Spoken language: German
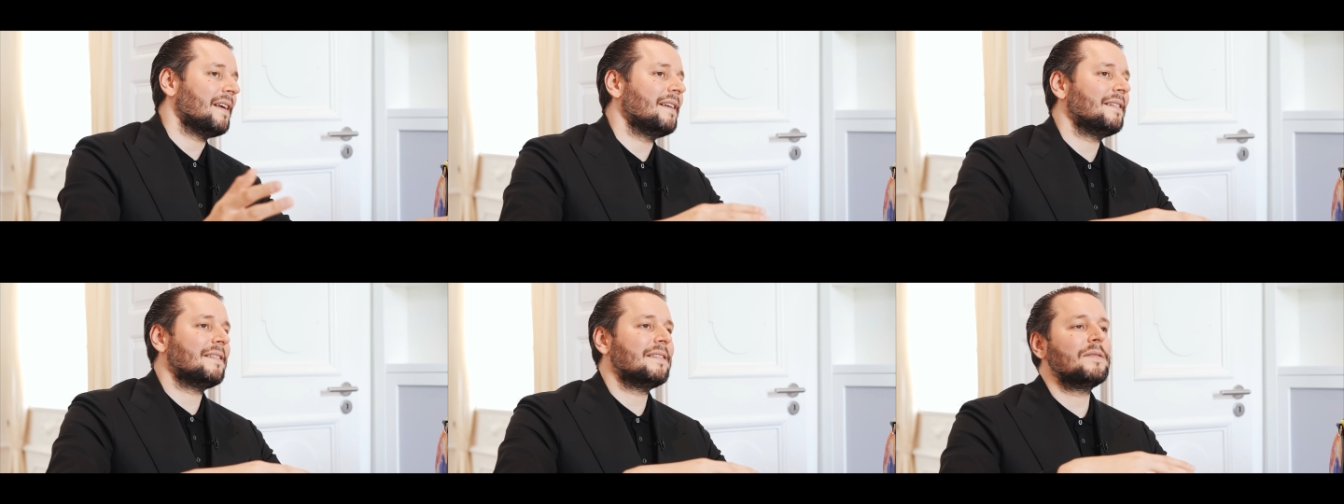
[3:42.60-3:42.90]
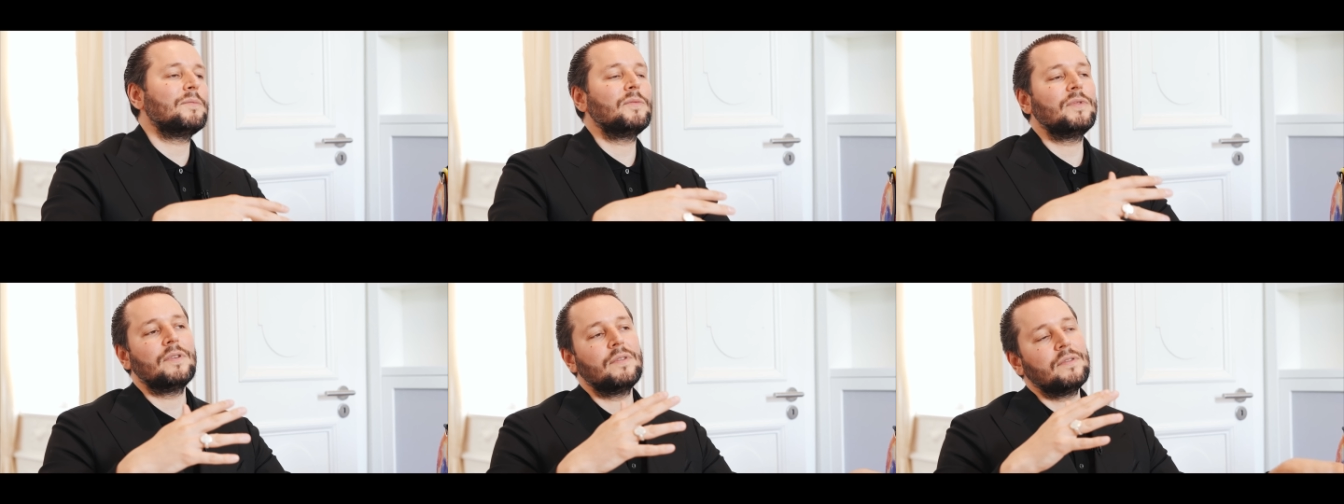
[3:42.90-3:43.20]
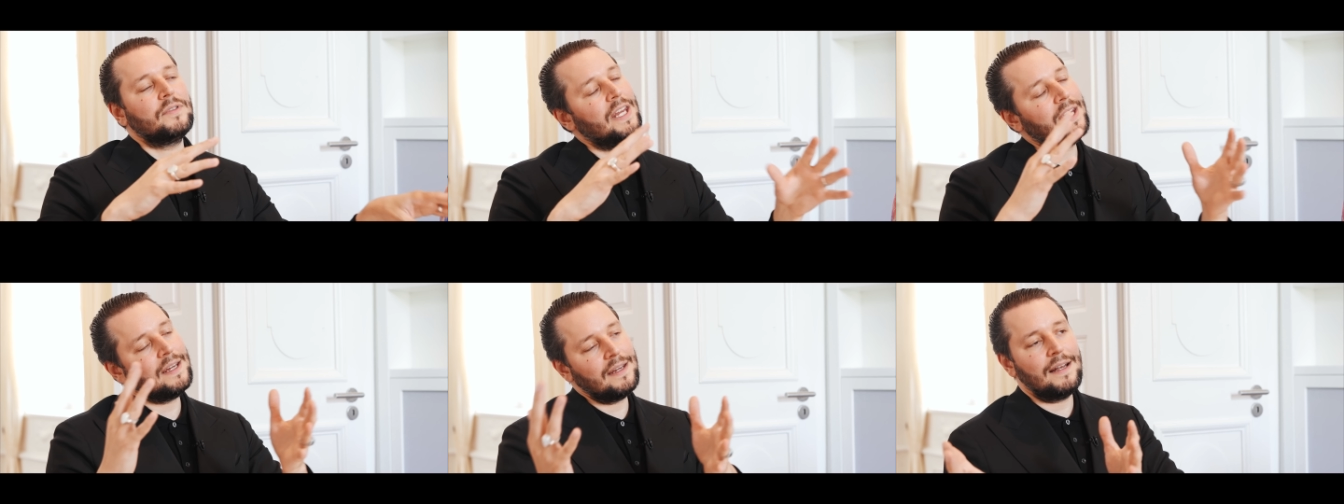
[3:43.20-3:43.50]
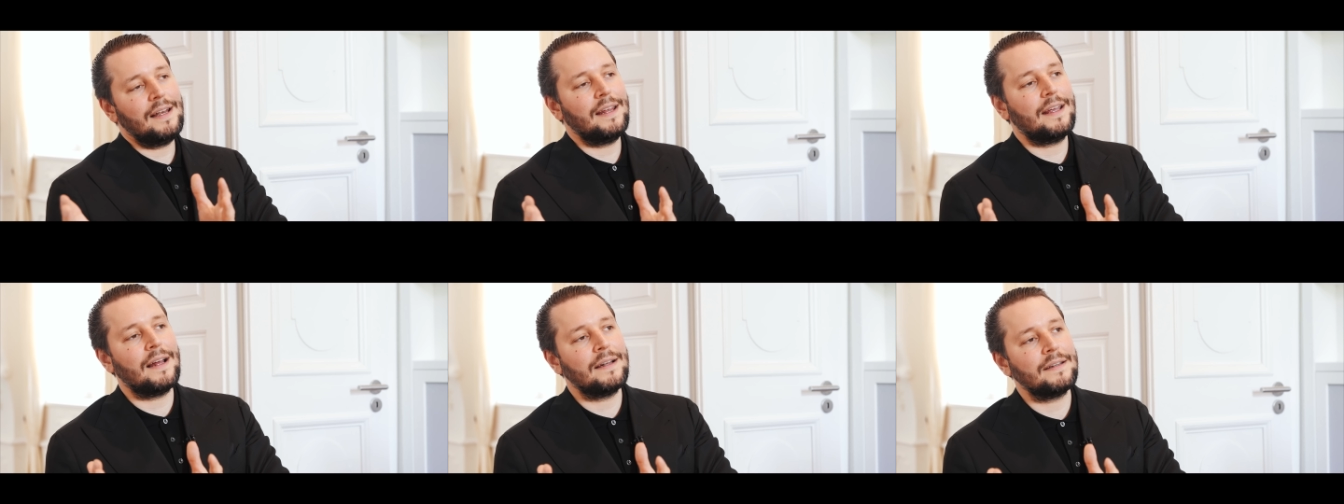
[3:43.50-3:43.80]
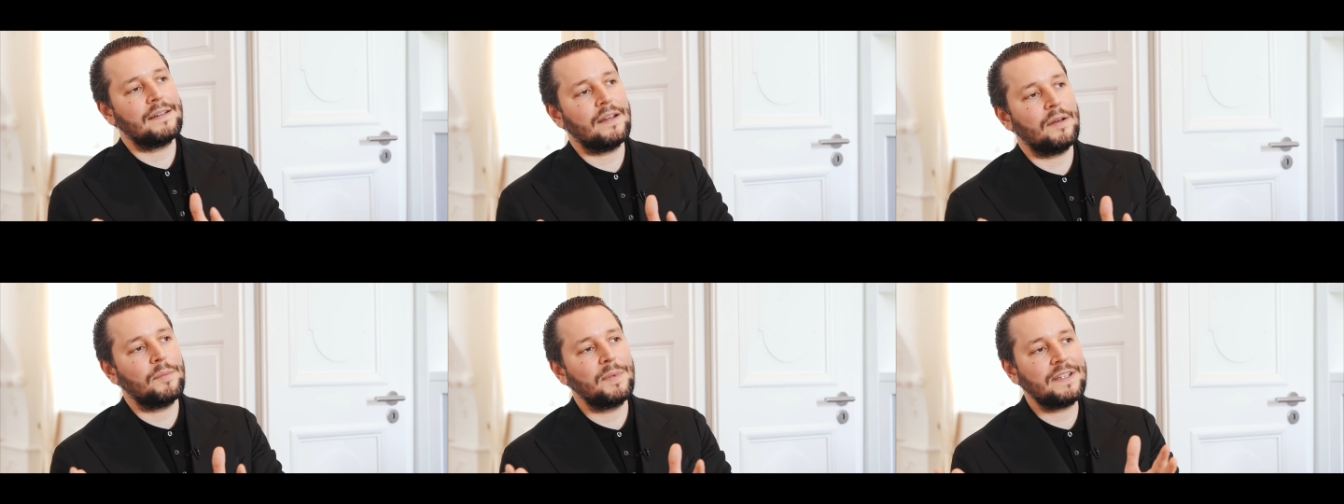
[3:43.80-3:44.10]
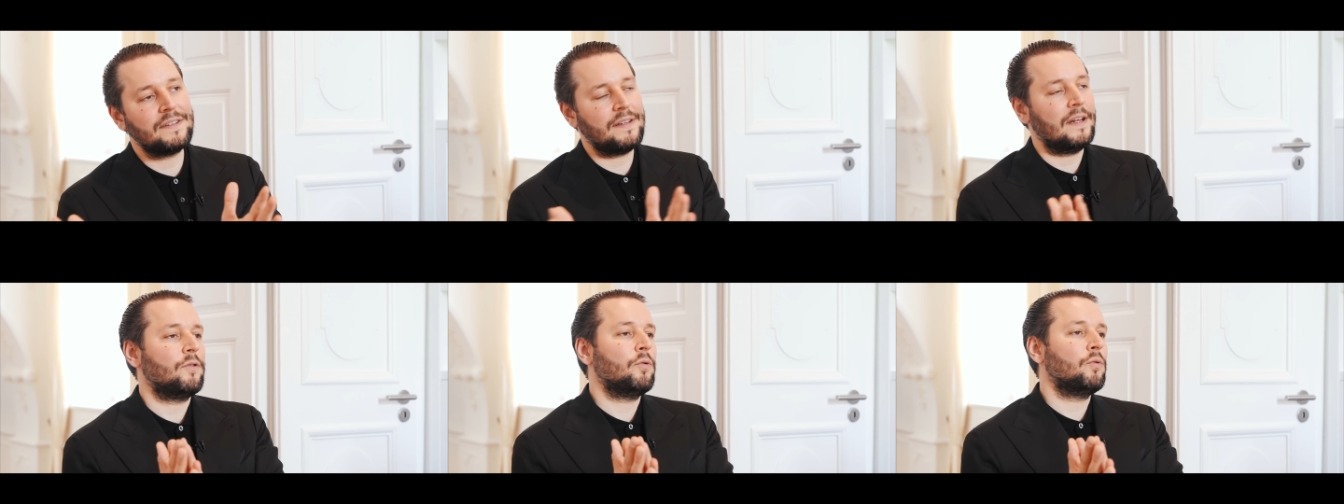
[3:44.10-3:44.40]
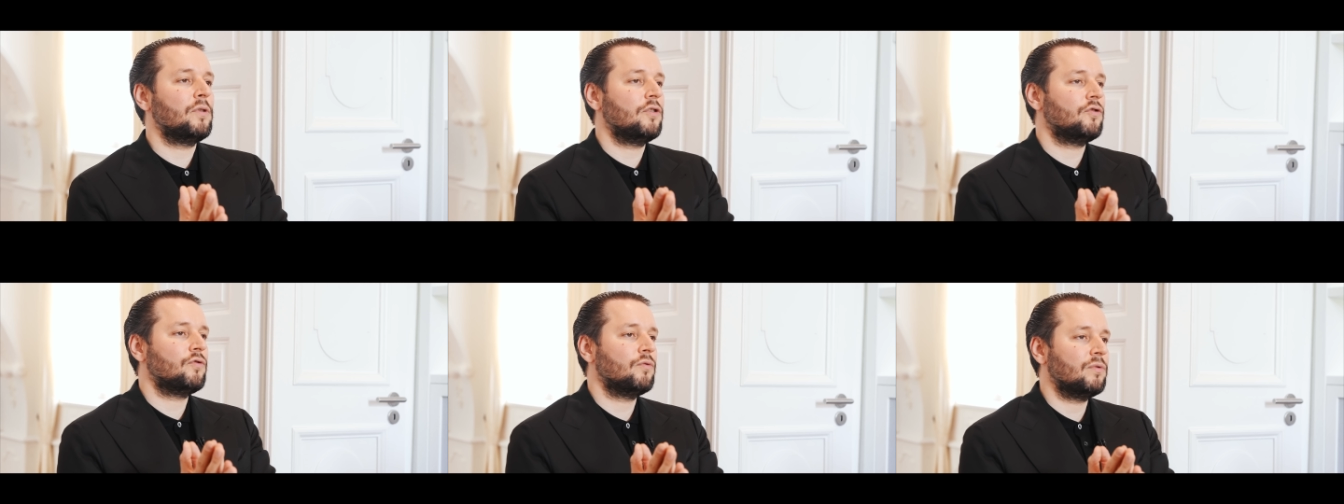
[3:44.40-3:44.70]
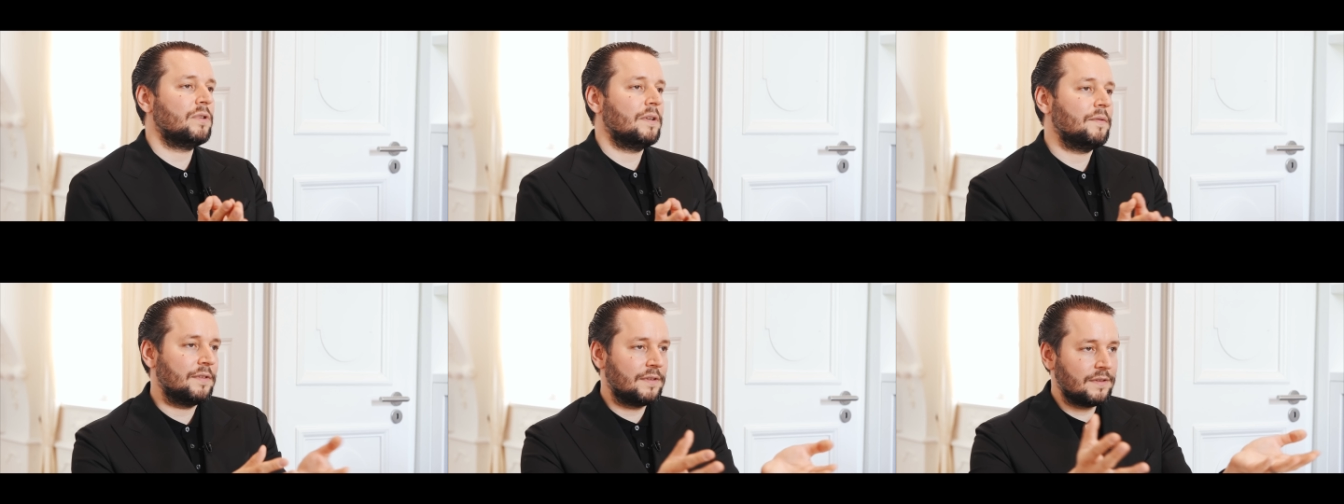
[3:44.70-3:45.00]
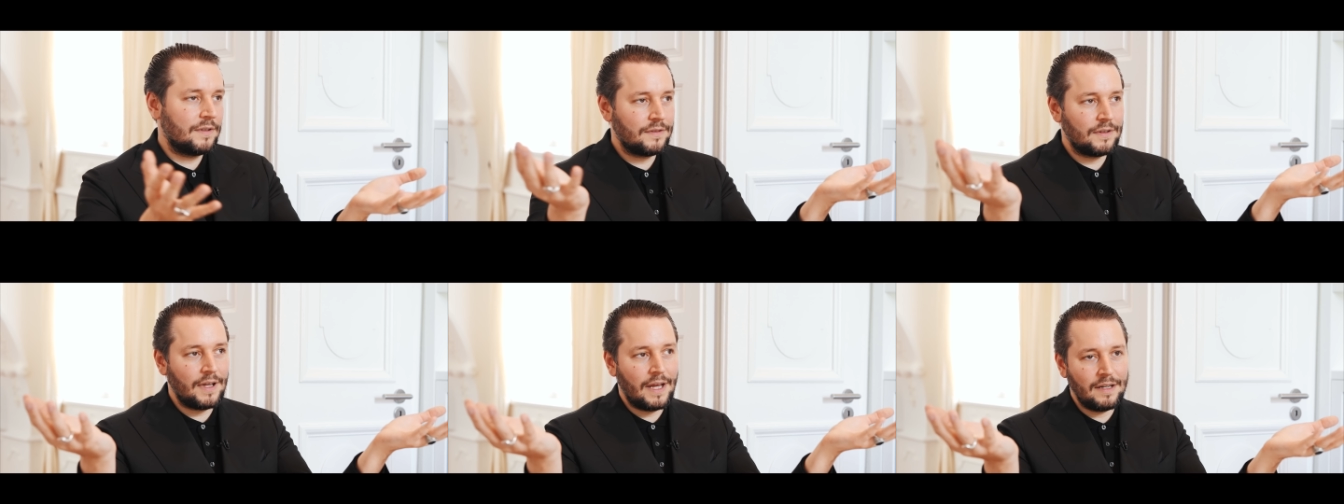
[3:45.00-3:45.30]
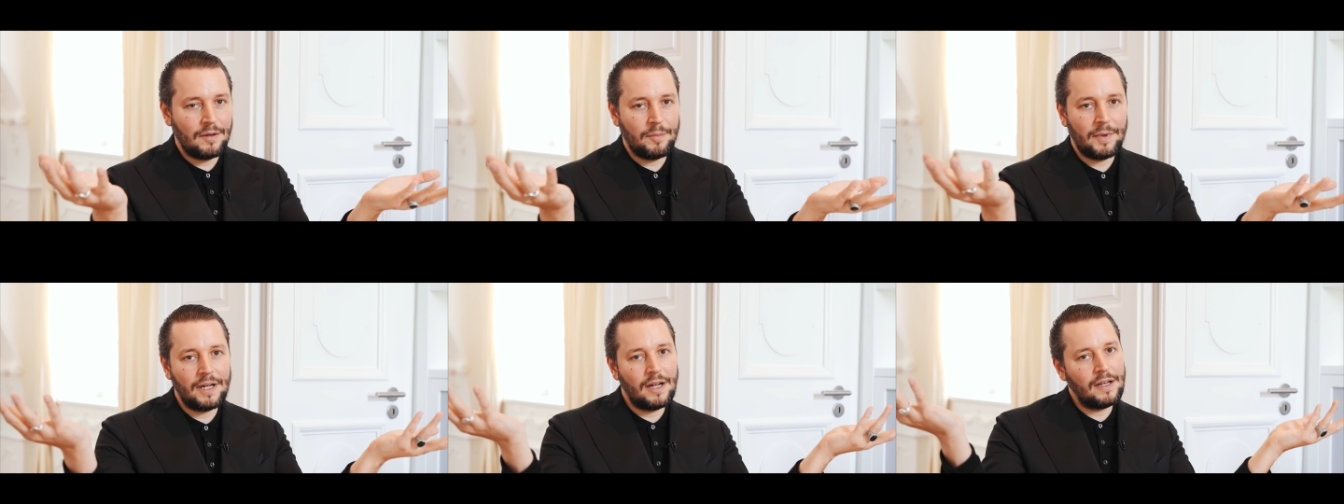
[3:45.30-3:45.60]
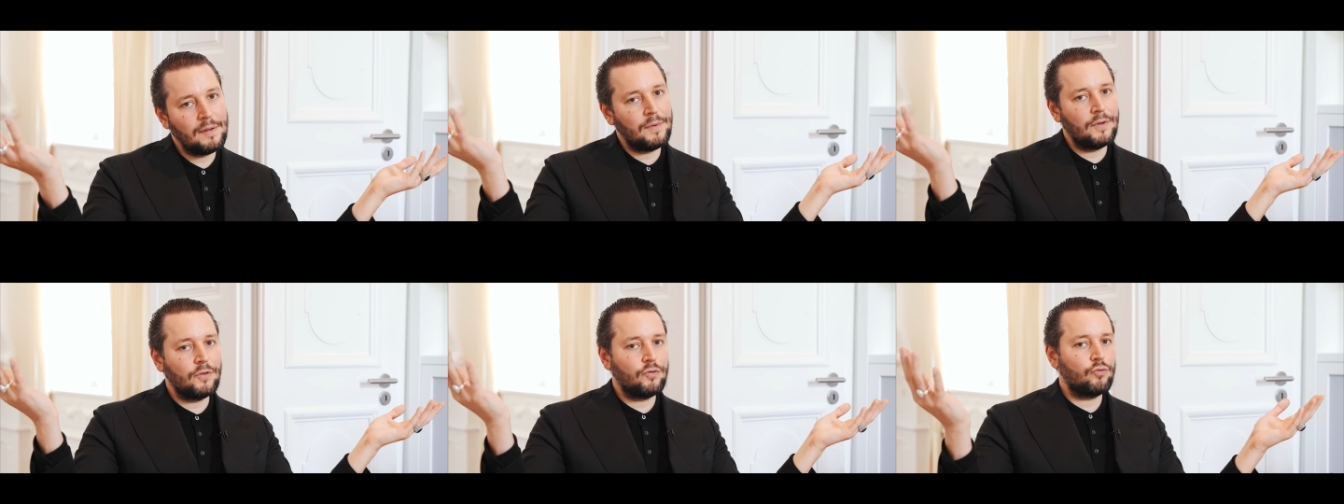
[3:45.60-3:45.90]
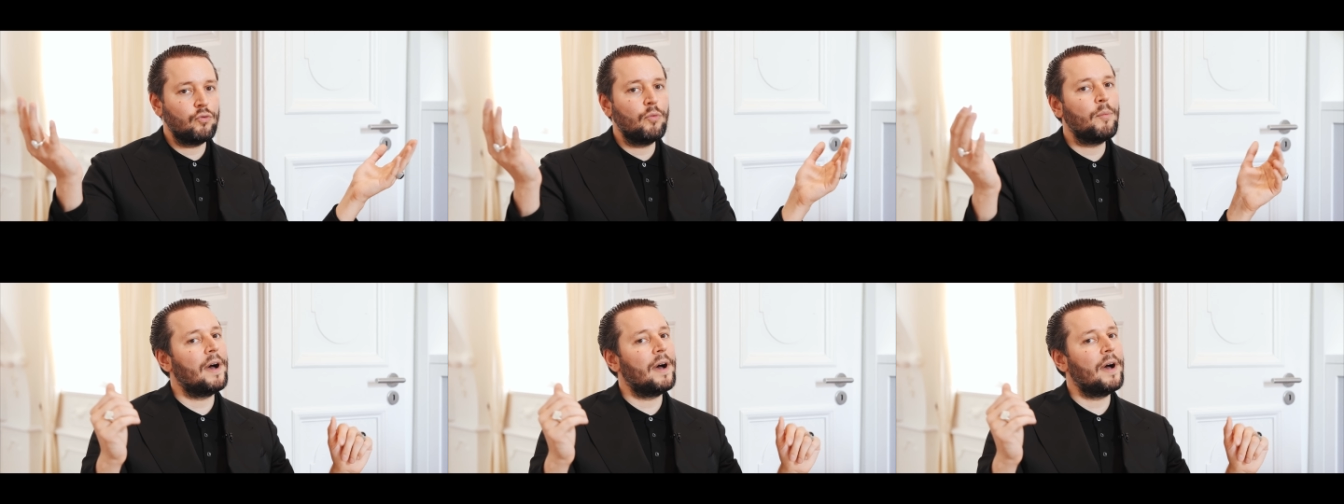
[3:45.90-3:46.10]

heißt, es ist ein Ticken eleganter mit Santoni-Schuhen. Ihr wisst, das ist eine meiner Lieblingsschuhe